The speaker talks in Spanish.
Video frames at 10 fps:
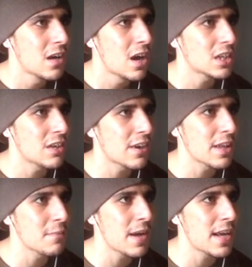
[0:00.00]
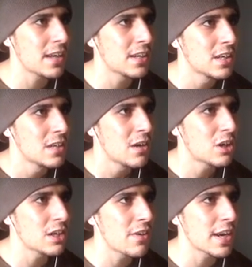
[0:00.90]
Vamos a ver Griezmann.
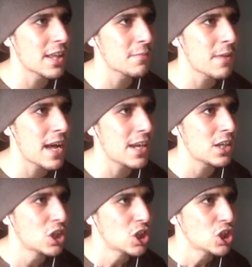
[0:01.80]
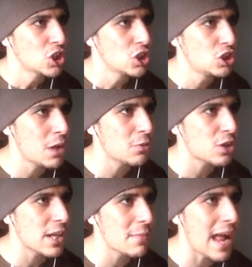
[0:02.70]
Vamos a ver Griezmann. Vamos Griezmann.